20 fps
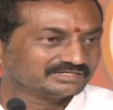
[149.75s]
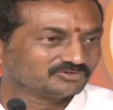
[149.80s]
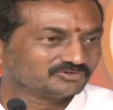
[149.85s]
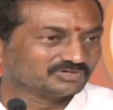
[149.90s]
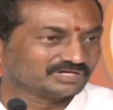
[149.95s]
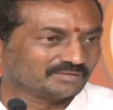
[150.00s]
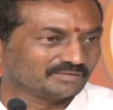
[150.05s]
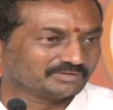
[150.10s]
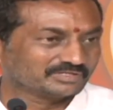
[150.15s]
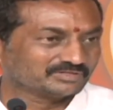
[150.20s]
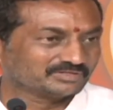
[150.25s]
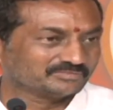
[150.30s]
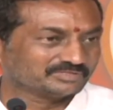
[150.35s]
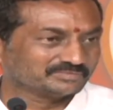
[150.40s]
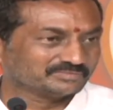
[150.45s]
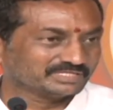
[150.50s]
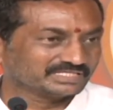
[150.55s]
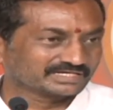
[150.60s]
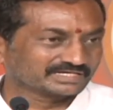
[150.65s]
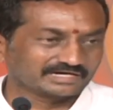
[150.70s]
నూట
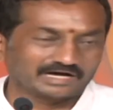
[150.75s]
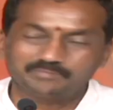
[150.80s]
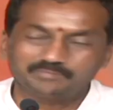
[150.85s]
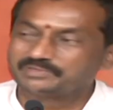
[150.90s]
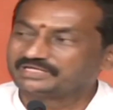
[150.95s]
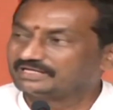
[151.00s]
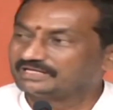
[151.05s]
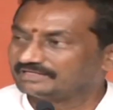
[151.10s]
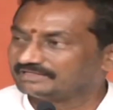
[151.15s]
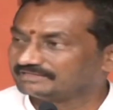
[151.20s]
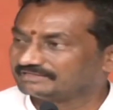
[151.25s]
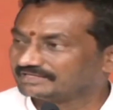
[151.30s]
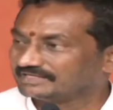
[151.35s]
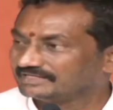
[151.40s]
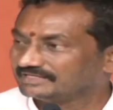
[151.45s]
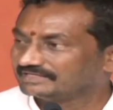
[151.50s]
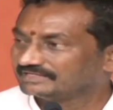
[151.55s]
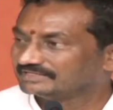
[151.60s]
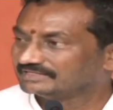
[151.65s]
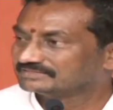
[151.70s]
పంతొమ్మిది మంది కాపీలు ఇయ్యండ్రి
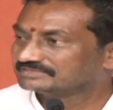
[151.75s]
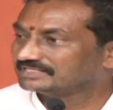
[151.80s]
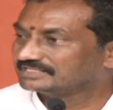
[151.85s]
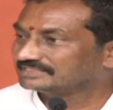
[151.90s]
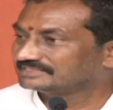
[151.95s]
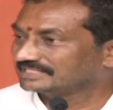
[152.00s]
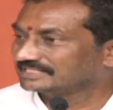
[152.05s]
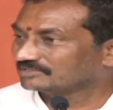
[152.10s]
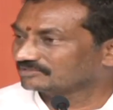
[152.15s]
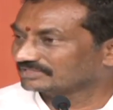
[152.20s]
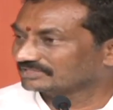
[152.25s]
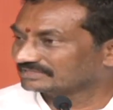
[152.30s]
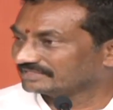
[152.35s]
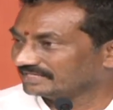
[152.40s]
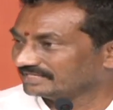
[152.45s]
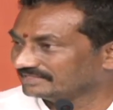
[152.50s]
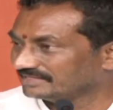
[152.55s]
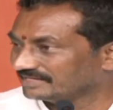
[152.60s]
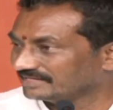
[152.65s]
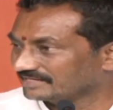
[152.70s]
చర్చకు ఒక
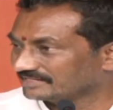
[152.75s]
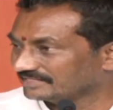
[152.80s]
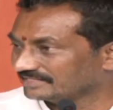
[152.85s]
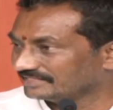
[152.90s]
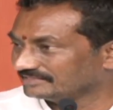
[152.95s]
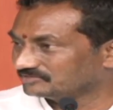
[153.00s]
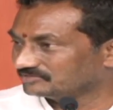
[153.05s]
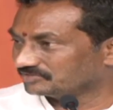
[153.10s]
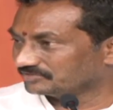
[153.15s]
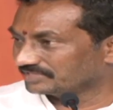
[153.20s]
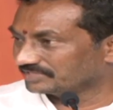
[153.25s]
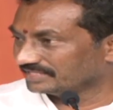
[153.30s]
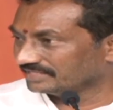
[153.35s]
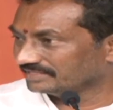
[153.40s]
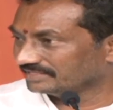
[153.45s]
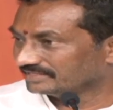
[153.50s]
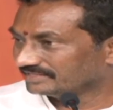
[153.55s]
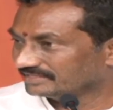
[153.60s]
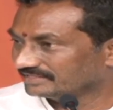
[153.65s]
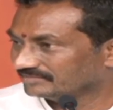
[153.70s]
తేదీ నిర్ణయించుండ్రి
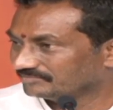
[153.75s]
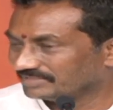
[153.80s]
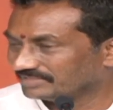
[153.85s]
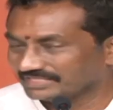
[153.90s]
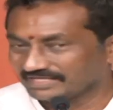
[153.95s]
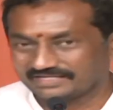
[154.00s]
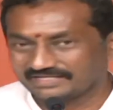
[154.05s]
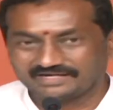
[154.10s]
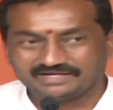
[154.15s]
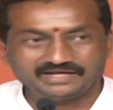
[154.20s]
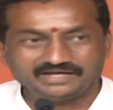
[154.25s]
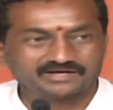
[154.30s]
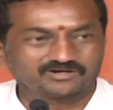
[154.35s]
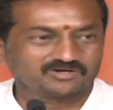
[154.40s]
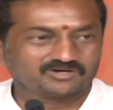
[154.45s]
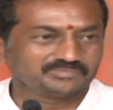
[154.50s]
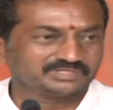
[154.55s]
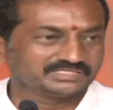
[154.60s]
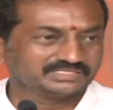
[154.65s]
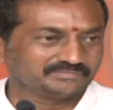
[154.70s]
మీ దగ్గరనే
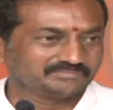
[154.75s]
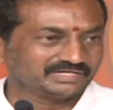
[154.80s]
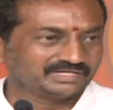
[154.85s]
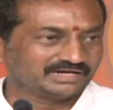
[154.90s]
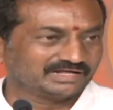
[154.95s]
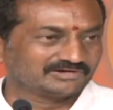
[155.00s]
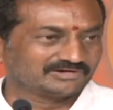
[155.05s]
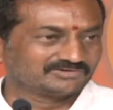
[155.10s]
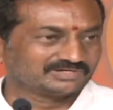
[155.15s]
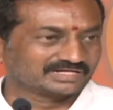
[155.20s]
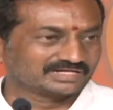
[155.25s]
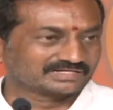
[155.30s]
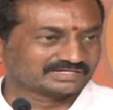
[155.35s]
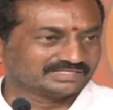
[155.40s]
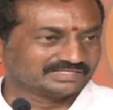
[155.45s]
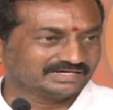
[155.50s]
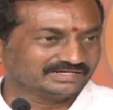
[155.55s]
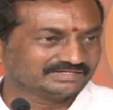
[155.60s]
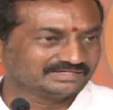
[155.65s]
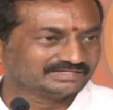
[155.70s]
ఎక్కువ మంది ఎమ్మెల్యేలు ఉన్నారు
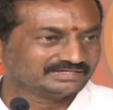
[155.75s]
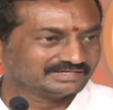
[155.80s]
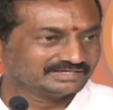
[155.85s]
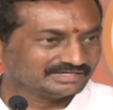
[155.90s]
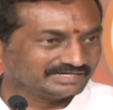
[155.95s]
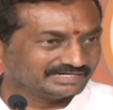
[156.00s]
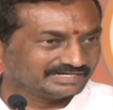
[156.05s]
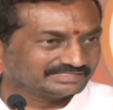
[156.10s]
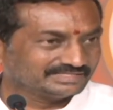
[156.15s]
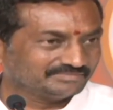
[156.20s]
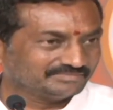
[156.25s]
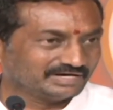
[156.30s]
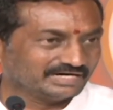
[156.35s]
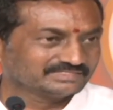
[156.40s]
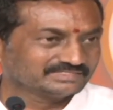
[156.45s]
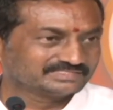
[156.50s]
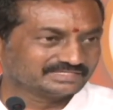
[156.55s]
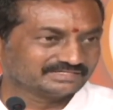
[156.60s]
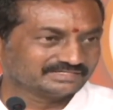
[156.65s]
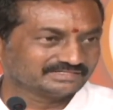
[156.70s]
కదా లెట్ దెమ్
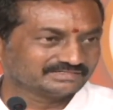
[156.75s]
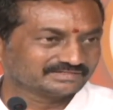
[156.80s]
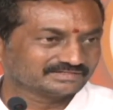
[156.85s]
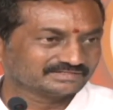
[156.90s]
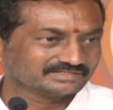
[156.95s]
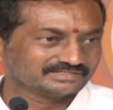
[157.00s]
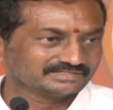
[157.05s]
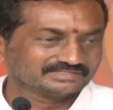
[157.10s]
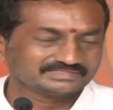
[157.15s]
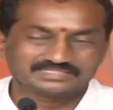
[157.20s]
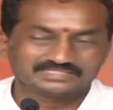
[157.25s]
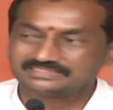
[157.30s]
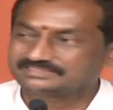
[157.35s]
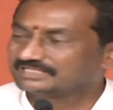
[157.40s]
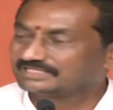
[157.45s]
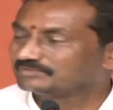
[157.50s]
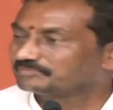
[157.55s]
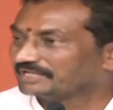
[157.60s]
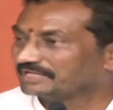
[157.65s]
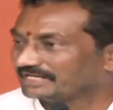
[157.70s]
ఆన్సర్
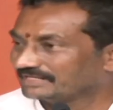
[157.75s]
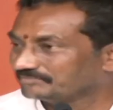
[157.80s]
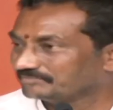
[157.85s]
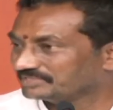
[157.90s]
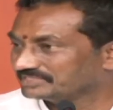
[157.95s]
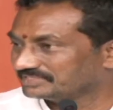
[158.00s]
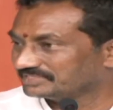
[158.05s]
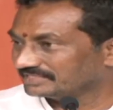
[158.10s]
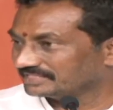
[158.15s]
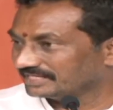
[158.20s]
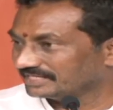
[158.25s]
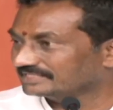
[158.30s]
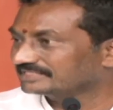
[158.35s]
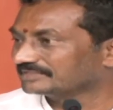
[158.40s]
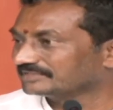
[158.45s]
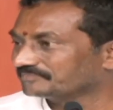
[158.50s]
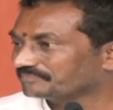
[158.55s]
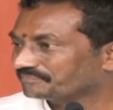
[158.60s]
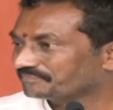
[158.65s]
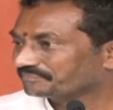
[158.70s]
చర్చను ప్రారంభించండి
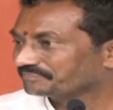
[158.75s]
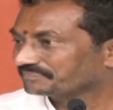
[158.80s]
అంటాం